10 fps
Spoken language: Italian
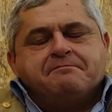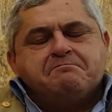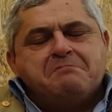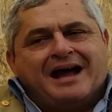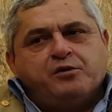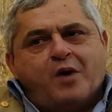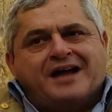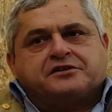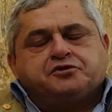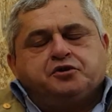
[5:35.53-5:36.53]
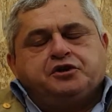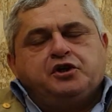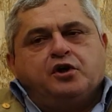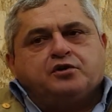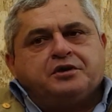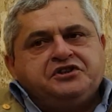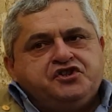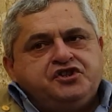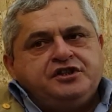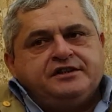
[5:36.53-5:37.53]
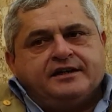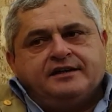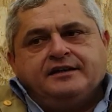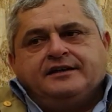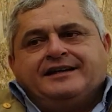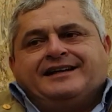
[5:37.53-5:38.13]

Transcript: baluardo del loro agire